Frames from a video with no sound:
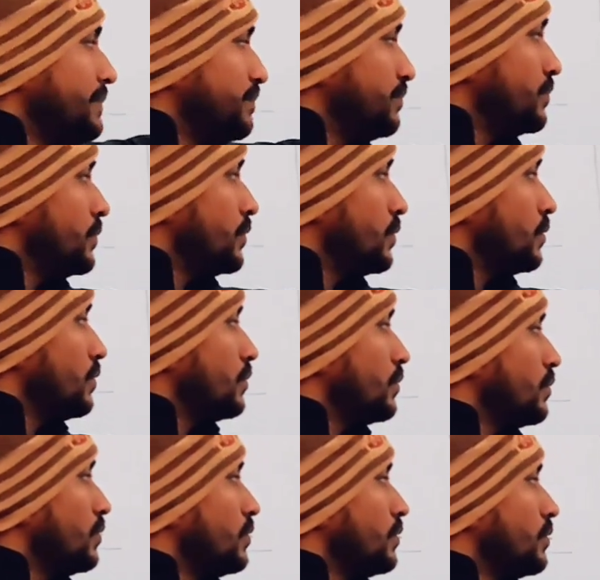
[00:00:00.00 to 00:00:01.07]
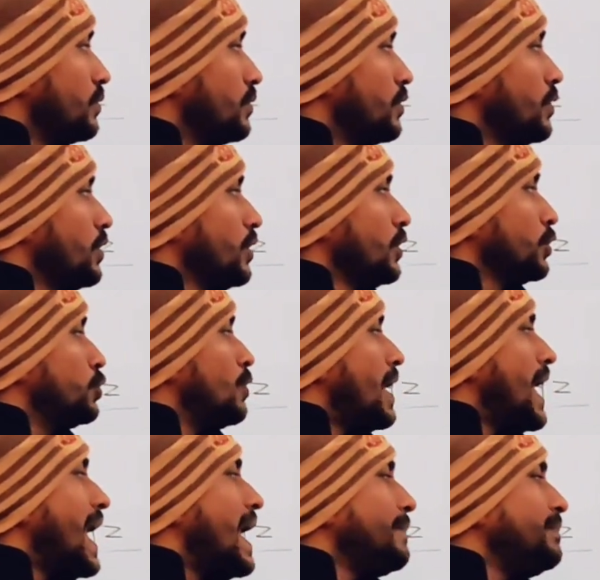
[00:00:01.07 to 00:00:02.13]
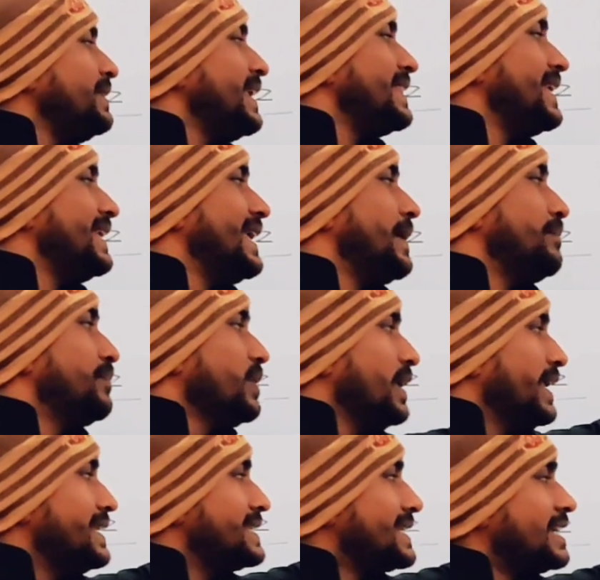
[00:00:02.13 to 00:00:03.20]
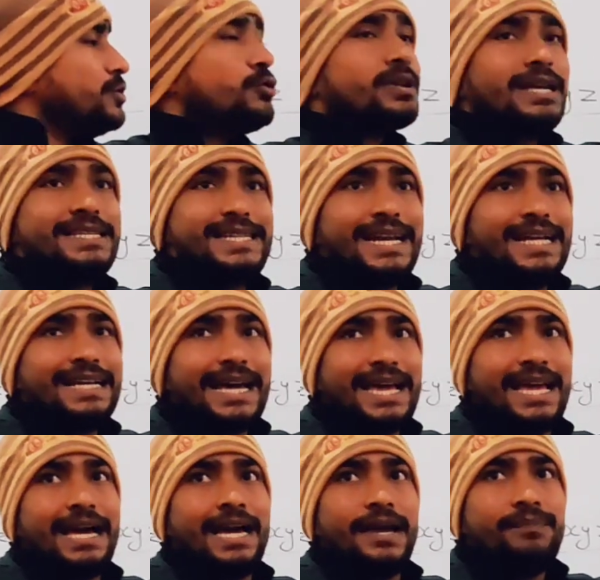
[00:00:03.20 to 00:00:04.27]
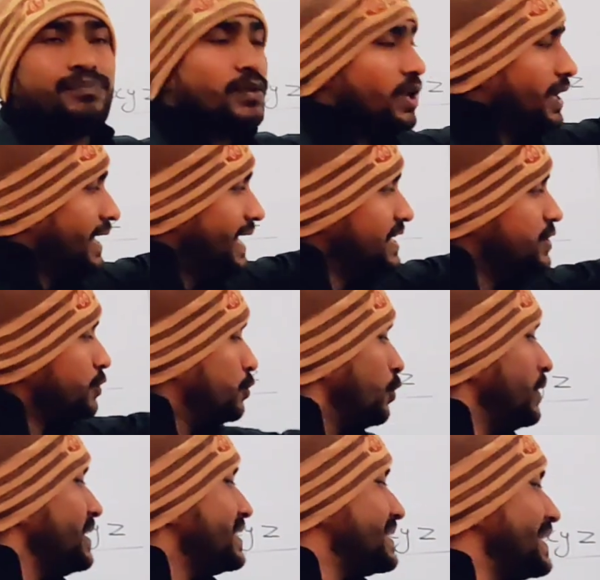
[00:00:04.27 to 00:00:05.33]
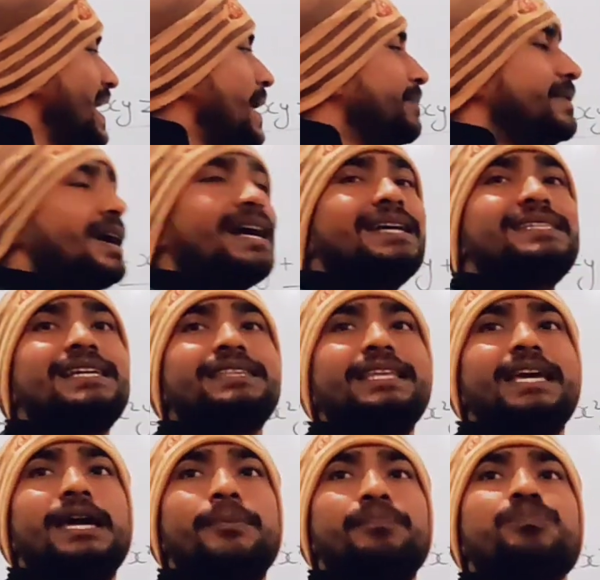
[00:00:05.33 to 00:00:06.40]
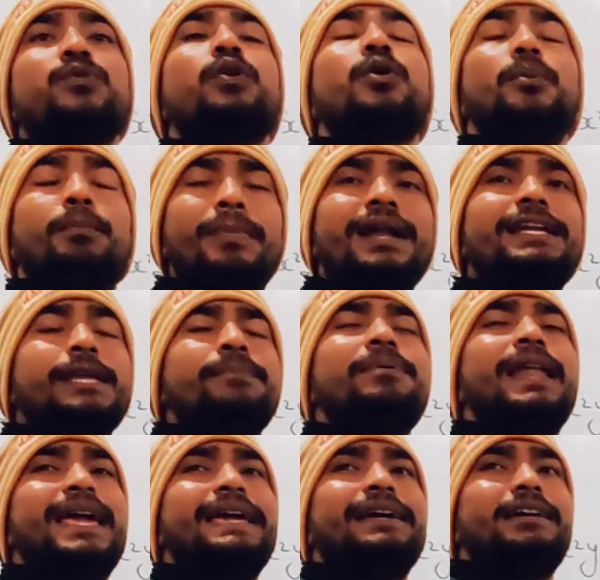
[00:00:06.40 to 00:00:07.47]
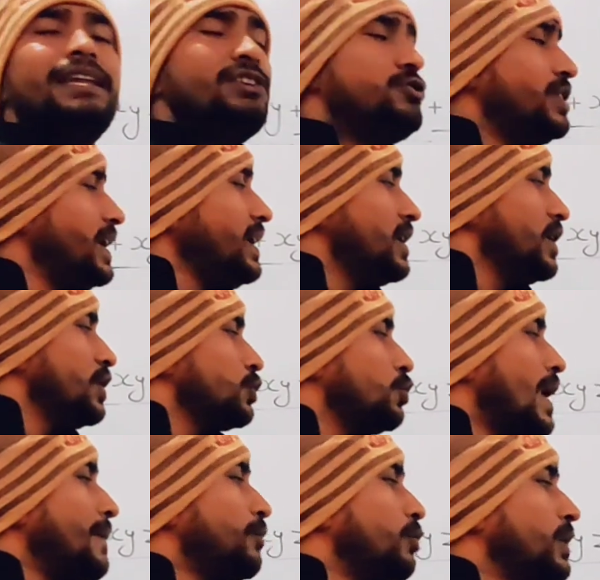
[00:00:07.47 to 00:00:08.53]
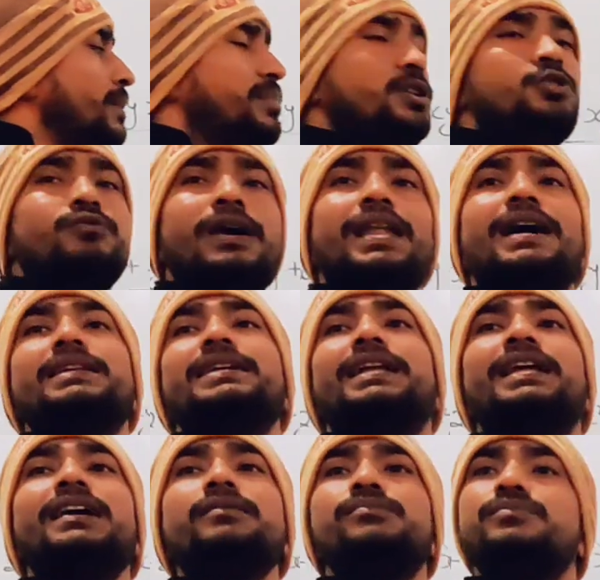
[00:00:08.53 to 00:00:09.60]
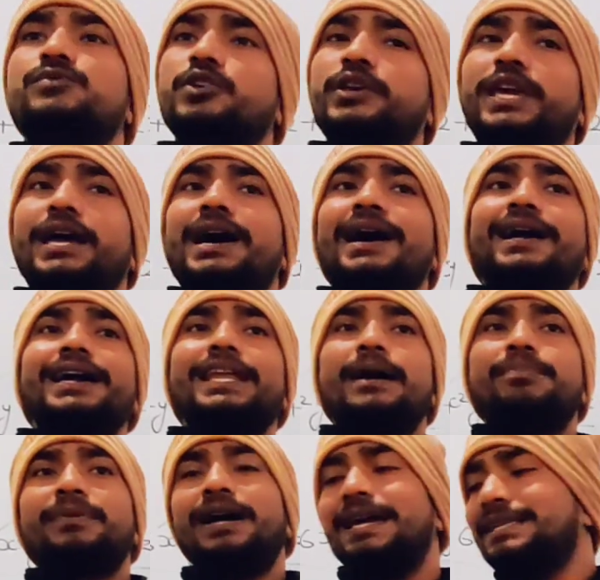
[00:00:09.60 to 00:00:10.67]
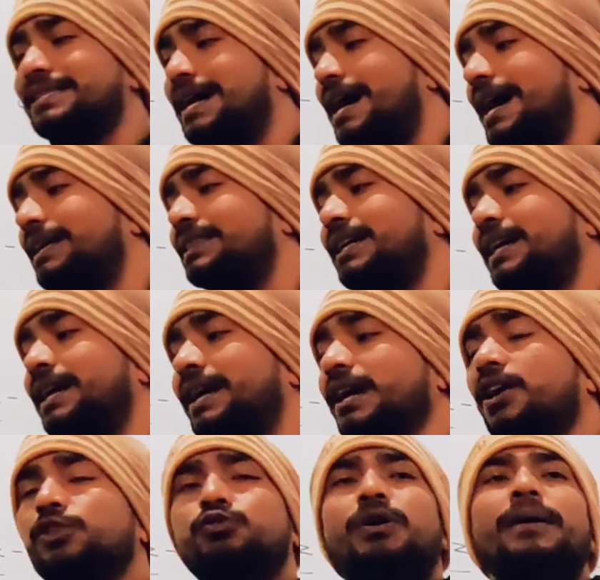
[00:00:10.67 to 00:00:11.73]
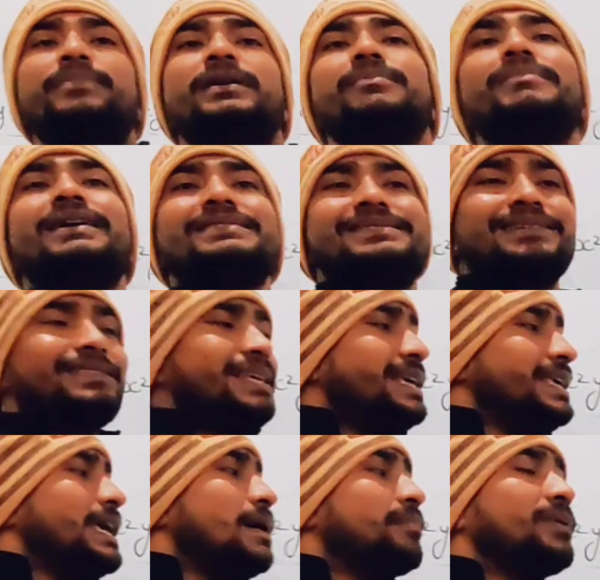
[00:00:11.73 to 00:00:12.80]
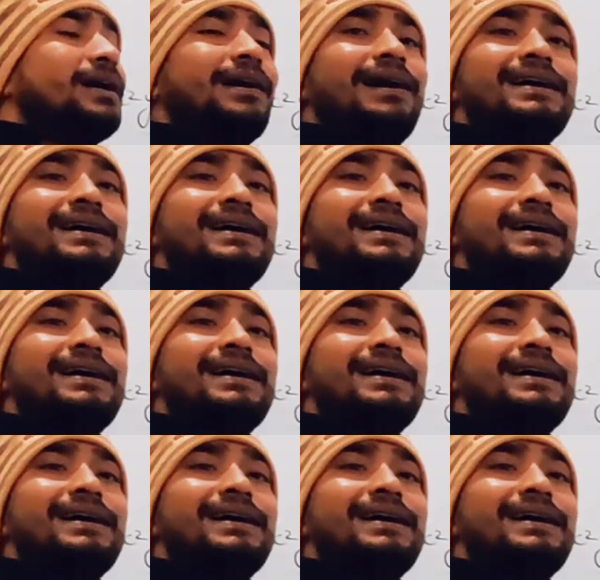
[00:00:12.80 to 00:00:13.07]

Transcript: है तो आप ये देखिए इसका जो रिजल्ट आया है इसको इससे आप क्या कर सकते हैं मल्टीप्लाई कर लीजिए तो आपको ये बीच वाला आ जाना चाहिए अगर आपका ऐसा आता है तो आप ये मान सकते हैं कि आपका